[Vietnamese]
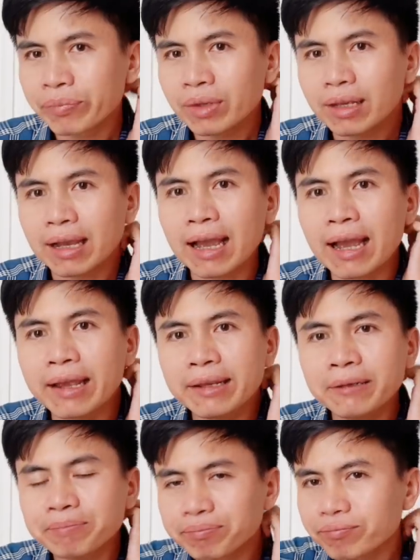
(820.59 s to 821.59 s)

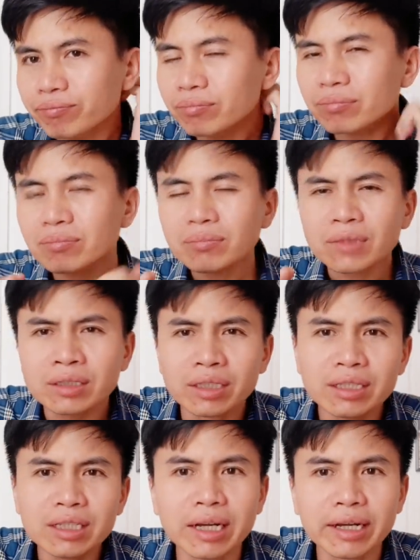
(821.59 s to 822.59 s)
cái
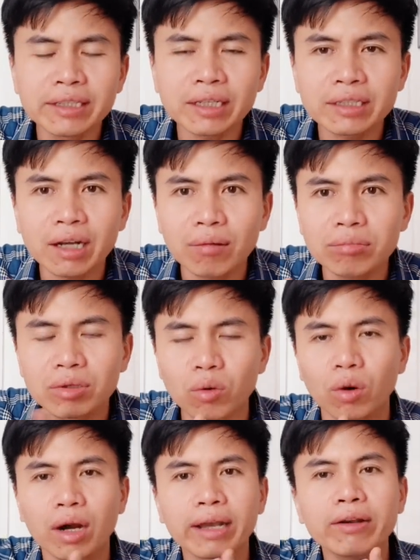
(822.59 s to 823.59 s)
những người nhân công
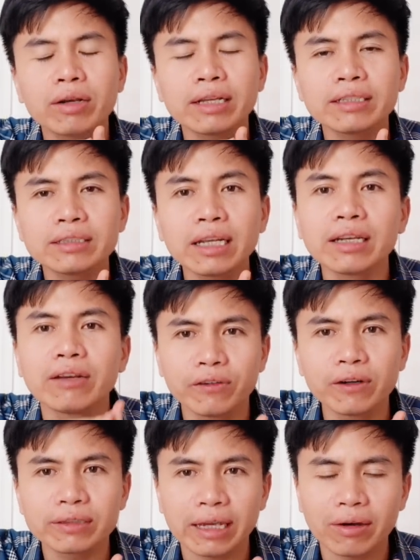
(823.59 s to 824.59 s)
của cái, cái dân địa
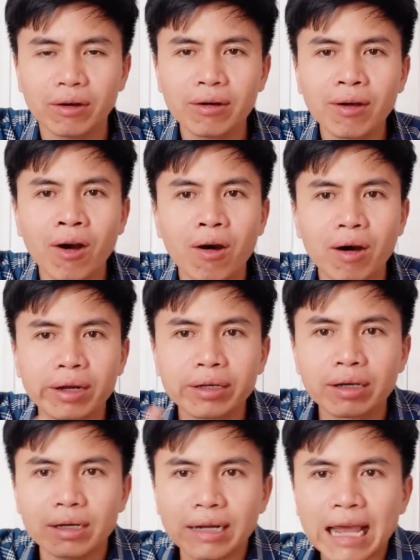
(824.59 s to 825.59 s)
phương tại đó họ
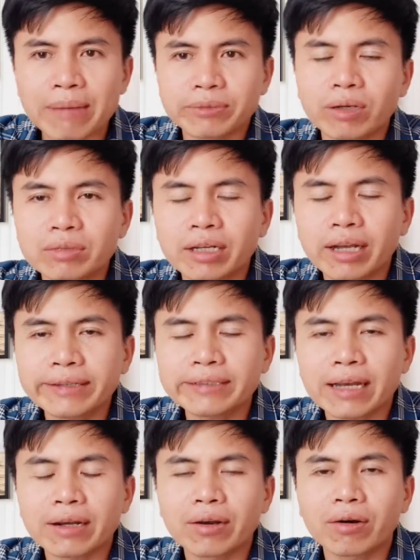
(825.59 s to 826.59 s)
được làm trong những khách
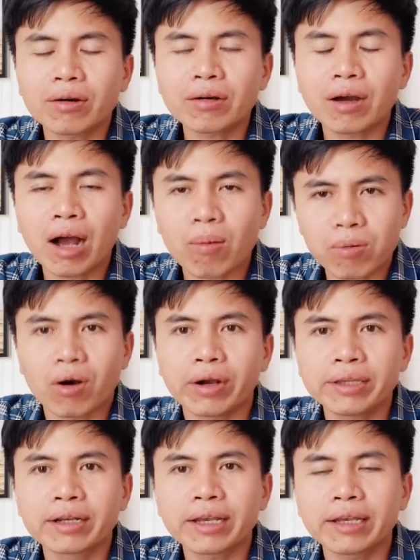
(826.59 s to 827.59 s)
sạn đó học
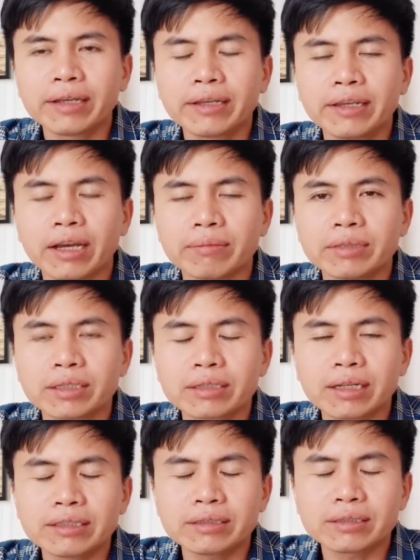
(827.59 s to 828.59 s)
hỏi những cái kinh nghiệm những
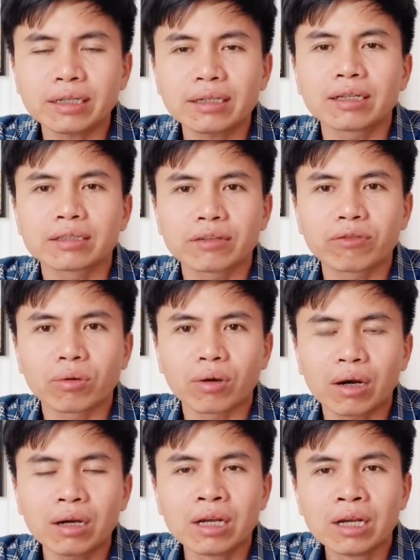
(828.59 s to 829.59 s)
cái chất lượng dịch vụ
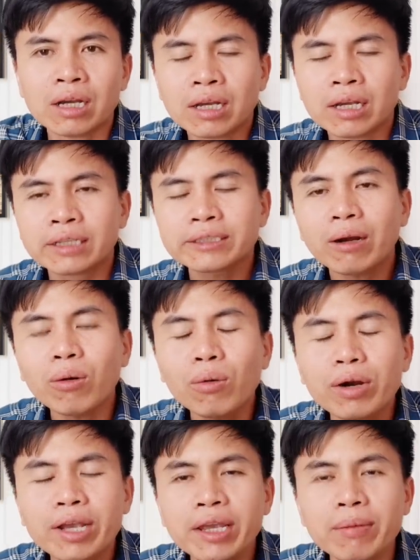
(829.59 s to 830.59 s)
đó
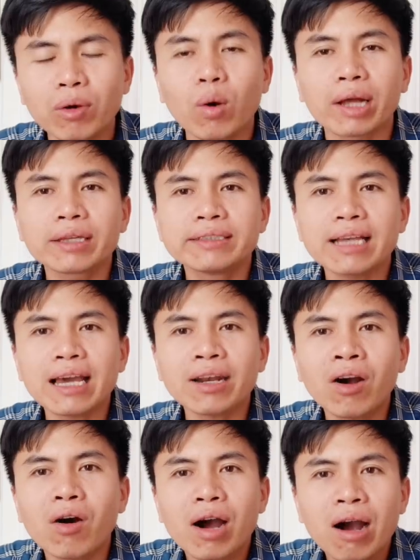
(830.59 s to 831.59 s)
sau khi một khoảng thời gian
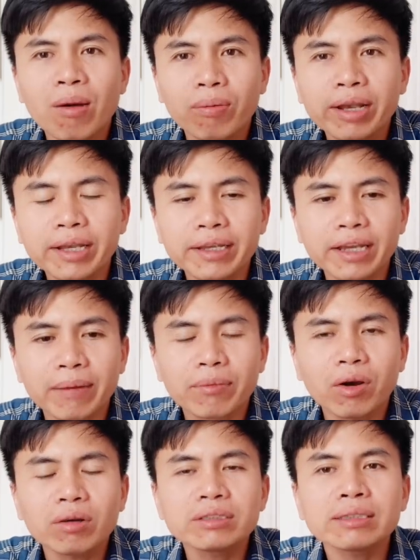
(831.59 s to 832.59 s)
họ học cái kinh nghiệm
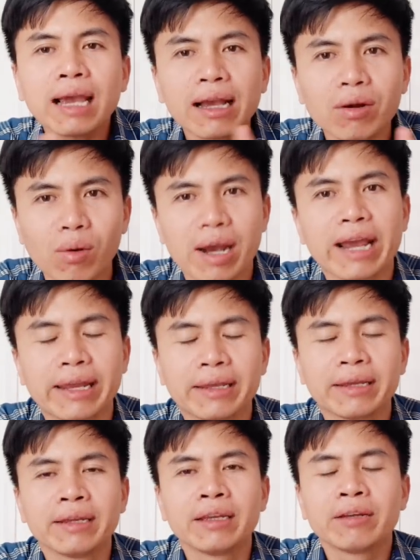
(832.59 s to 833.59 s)
đó ra
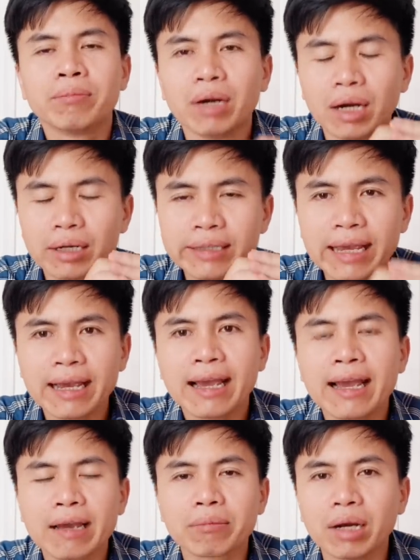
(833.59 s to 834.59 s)
ngoài mở nhà
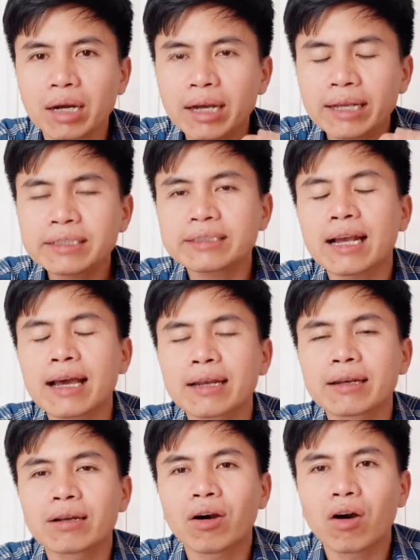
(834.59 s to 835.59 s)
hàng mở khách sạn
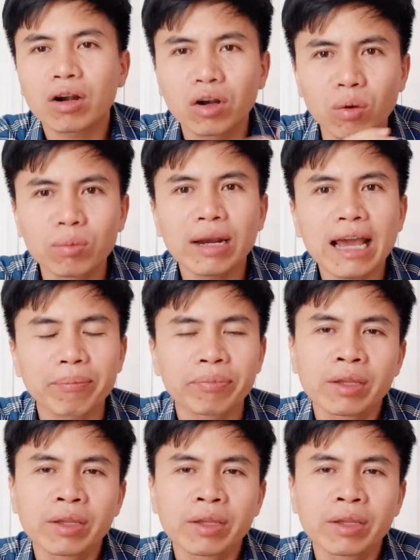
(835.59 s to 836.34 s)
họ cũng làm